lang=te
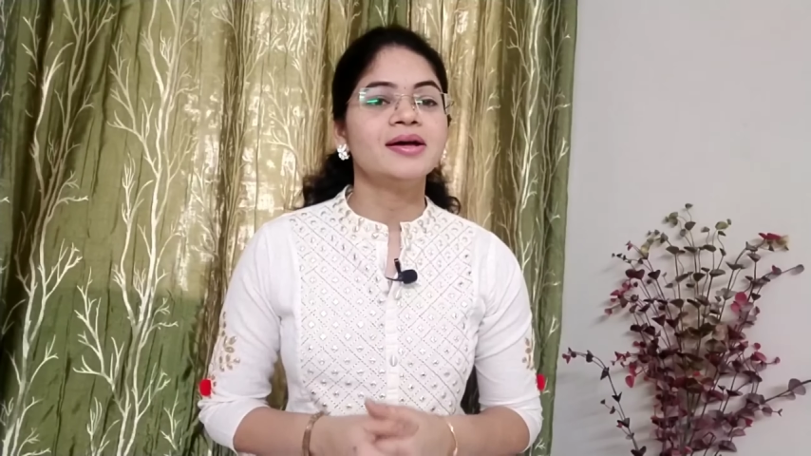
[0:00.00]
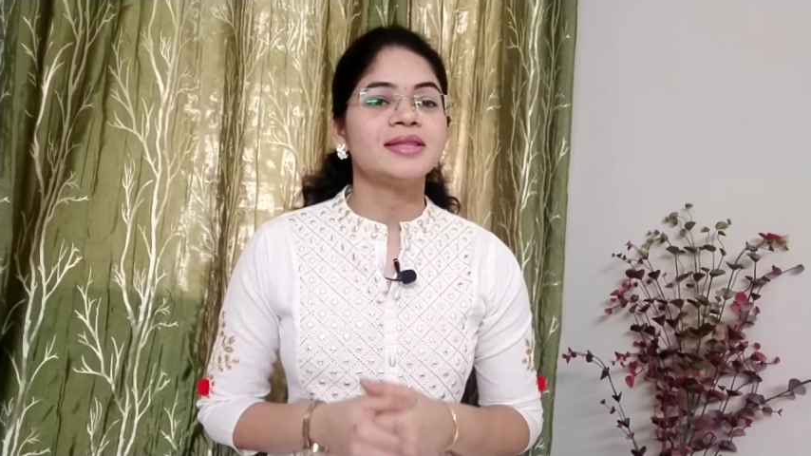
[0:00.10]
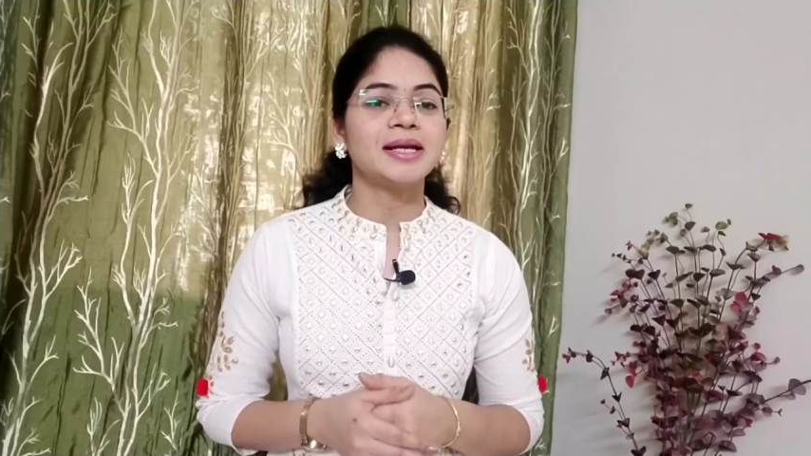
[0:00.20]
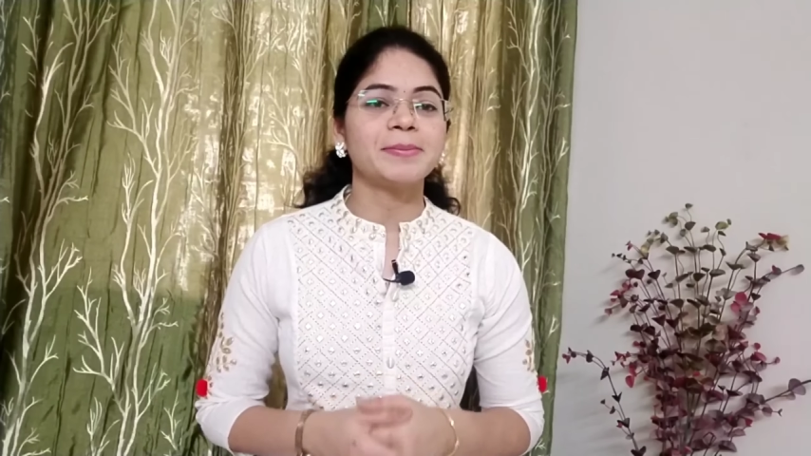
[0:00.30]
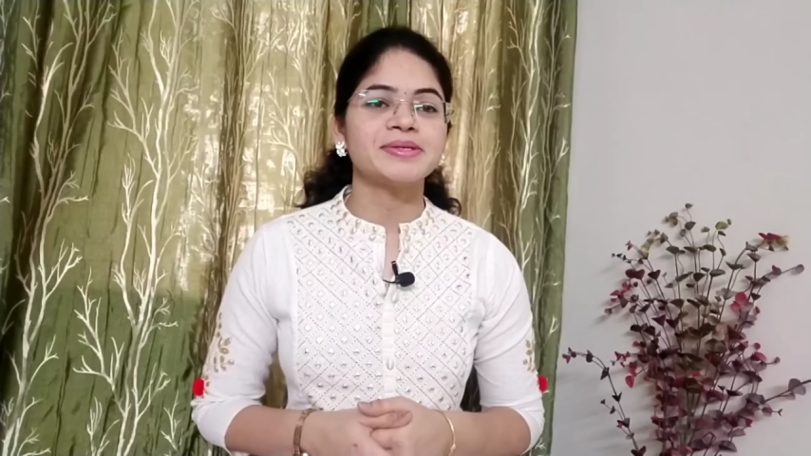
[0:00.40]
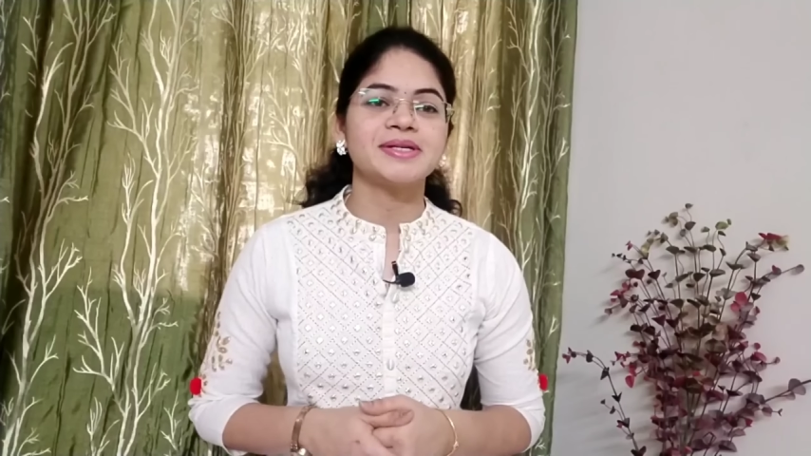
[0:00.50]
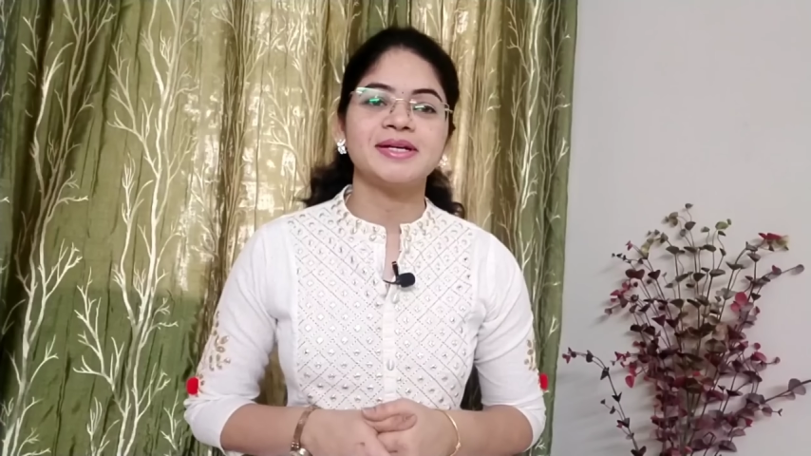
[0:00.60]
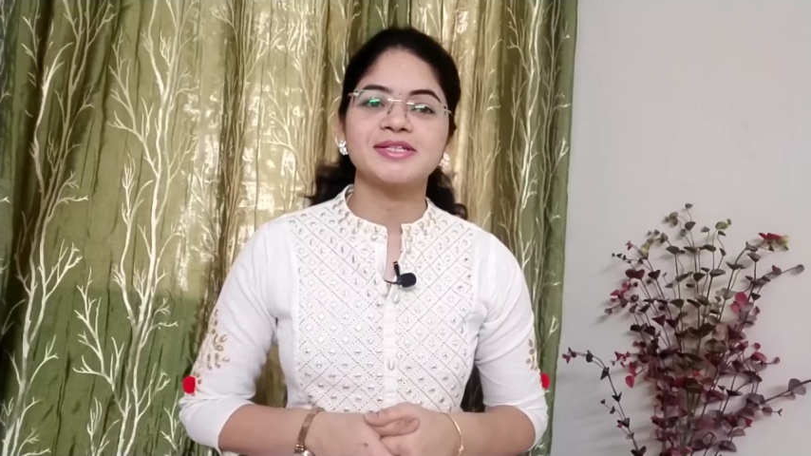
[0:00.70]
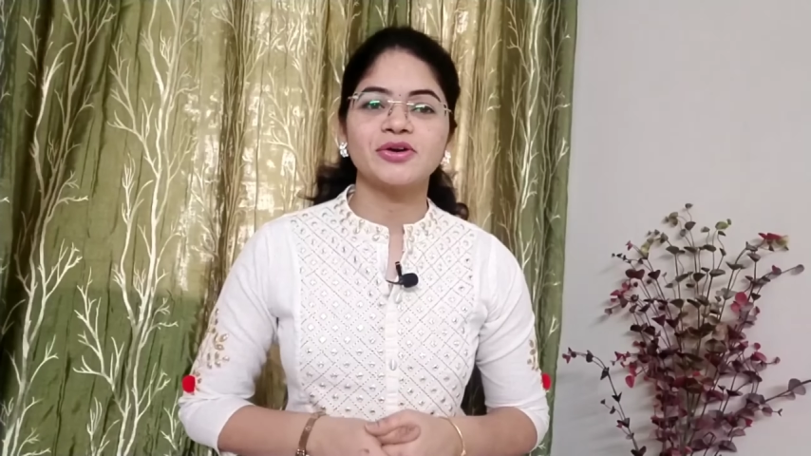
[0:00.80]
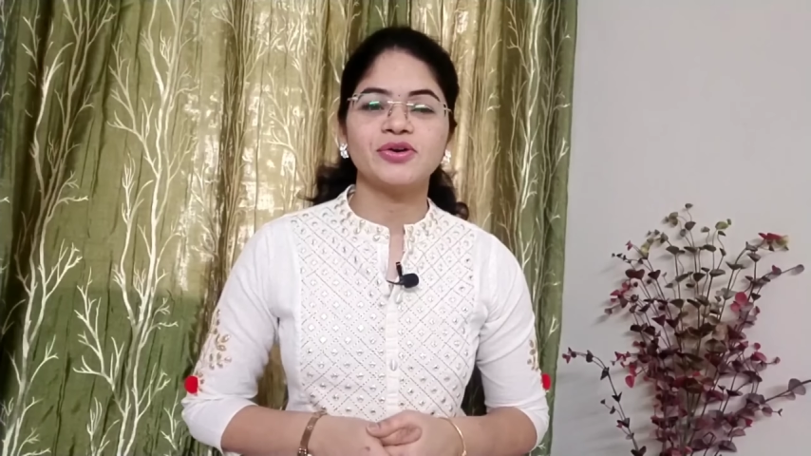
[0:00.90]
థర్టీ పర్సెంట్
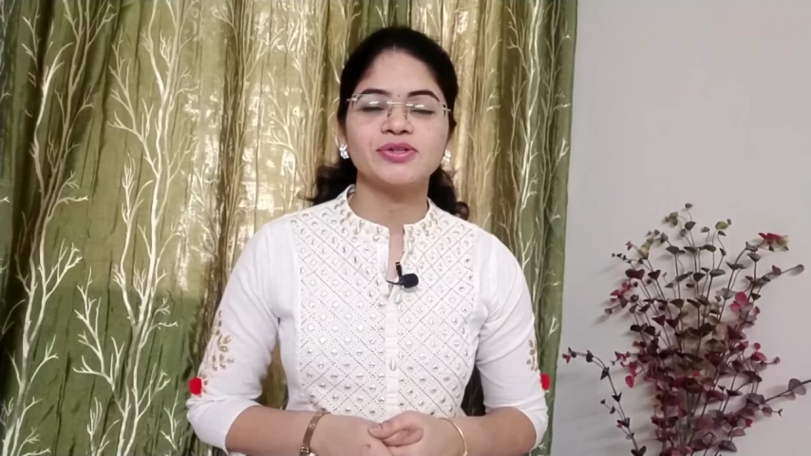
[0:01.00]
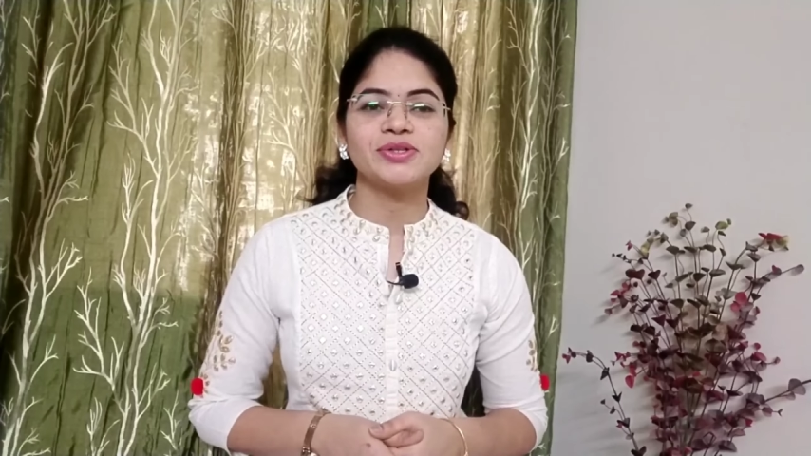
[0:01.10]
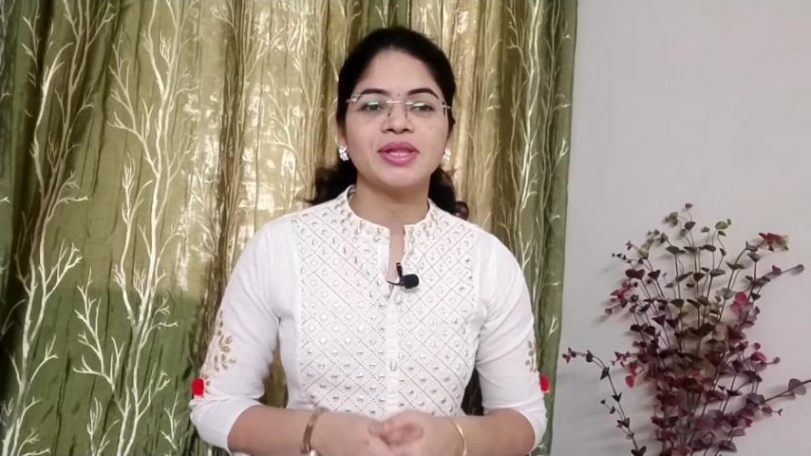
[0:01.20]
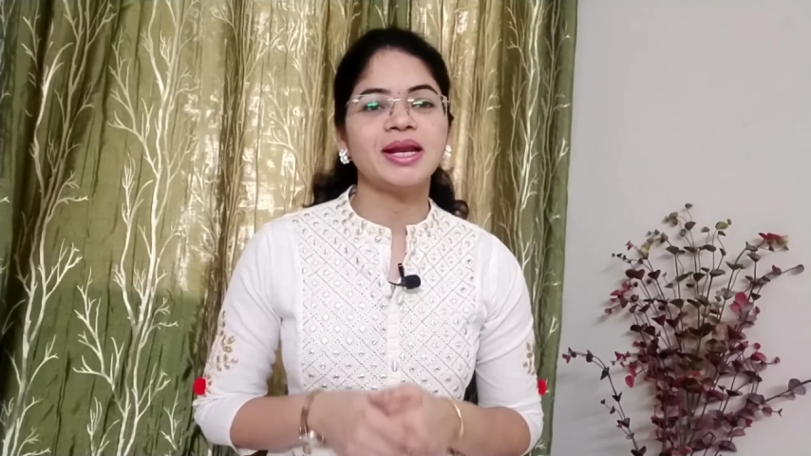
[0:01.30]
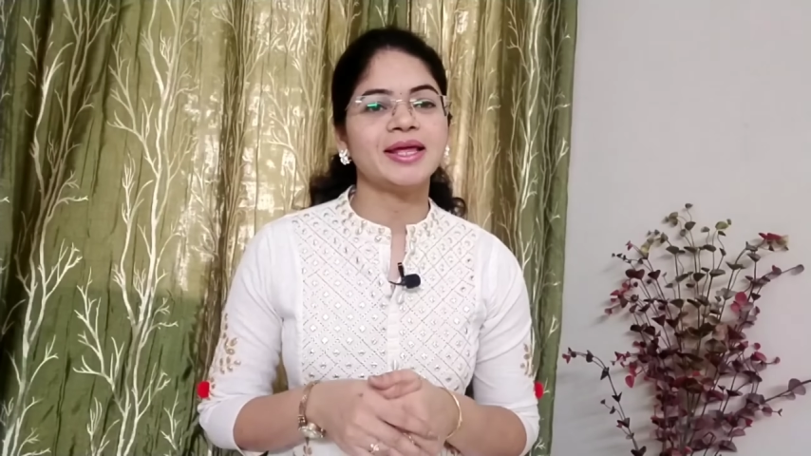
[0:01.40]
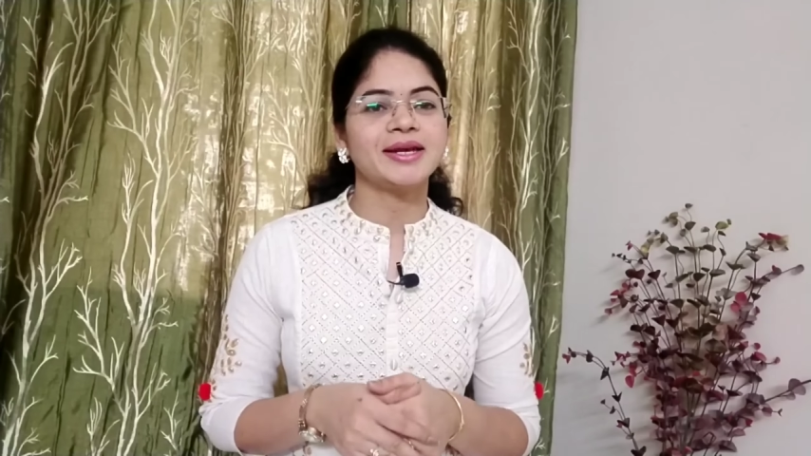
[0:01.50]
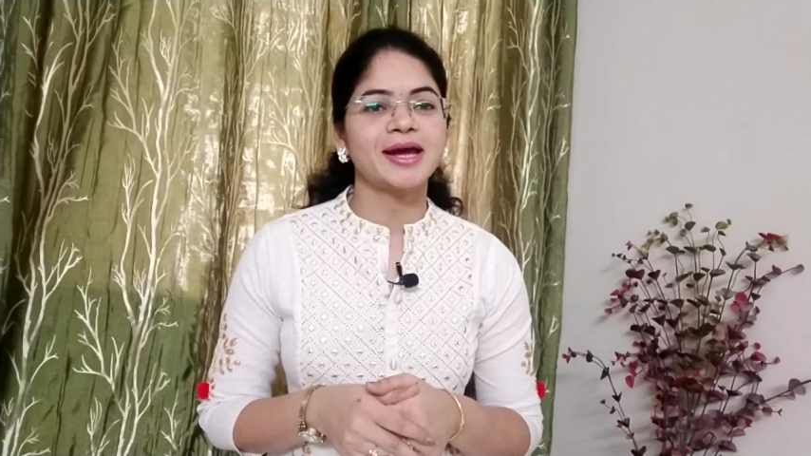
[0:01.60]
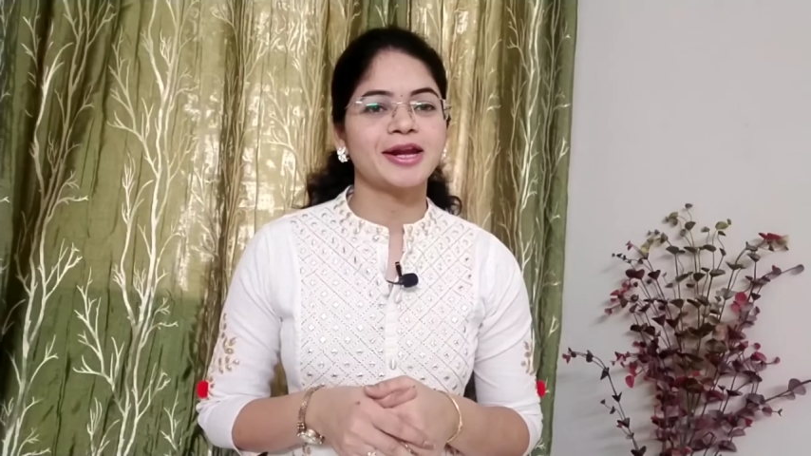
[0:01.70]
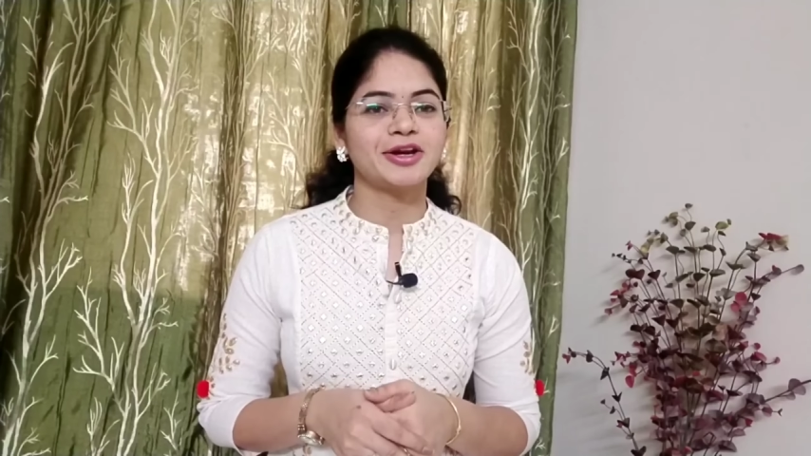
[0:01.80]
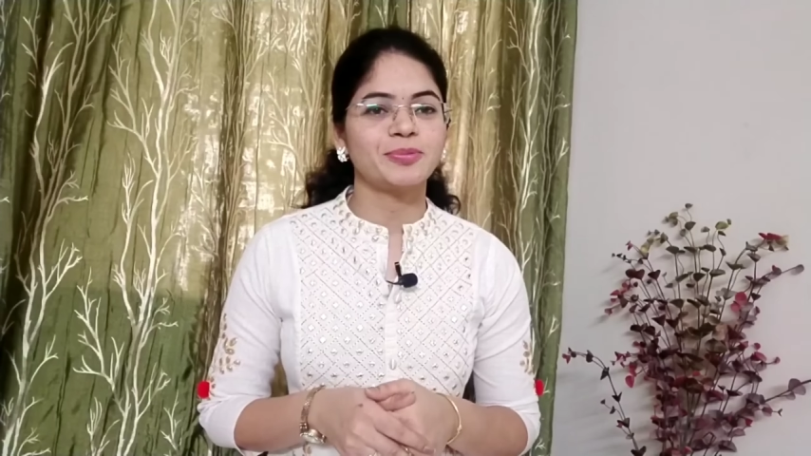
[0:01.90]
డిస్కౌంట్ వస్తుంది లేదంటే
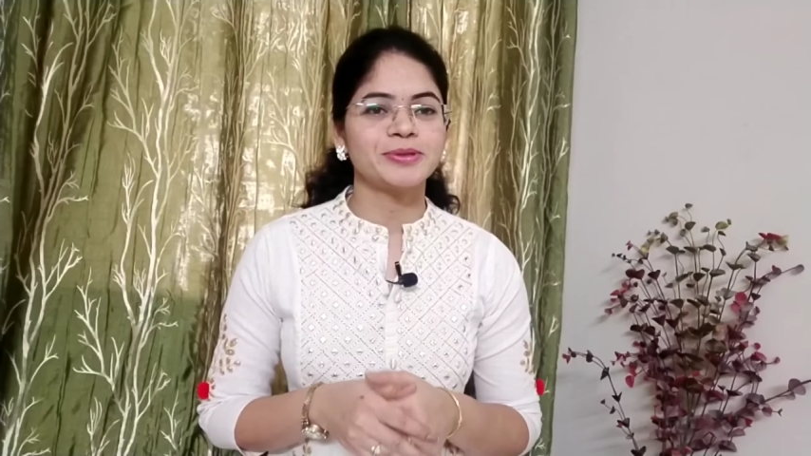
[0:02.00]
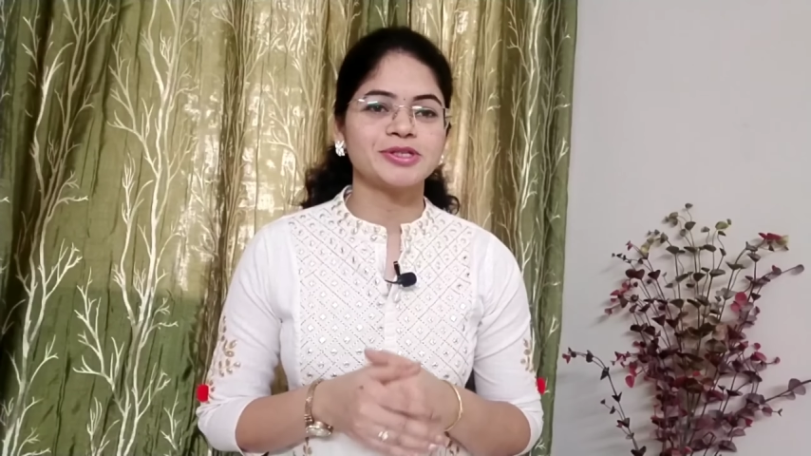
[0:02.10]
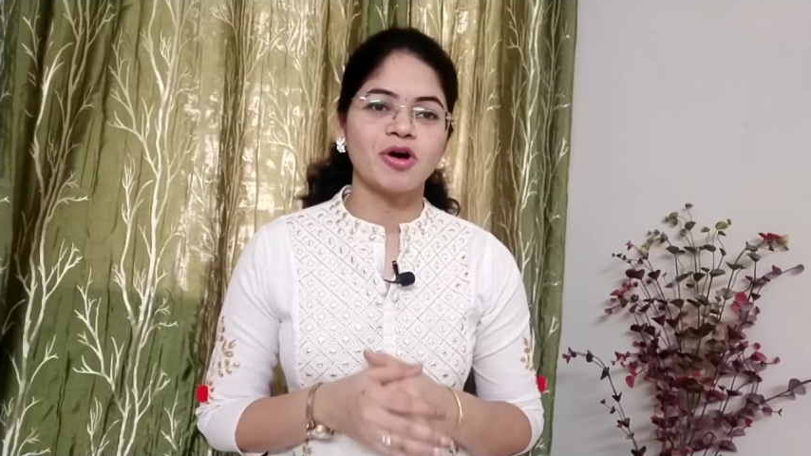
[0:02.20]
హండ్రెడ్ రూపీస్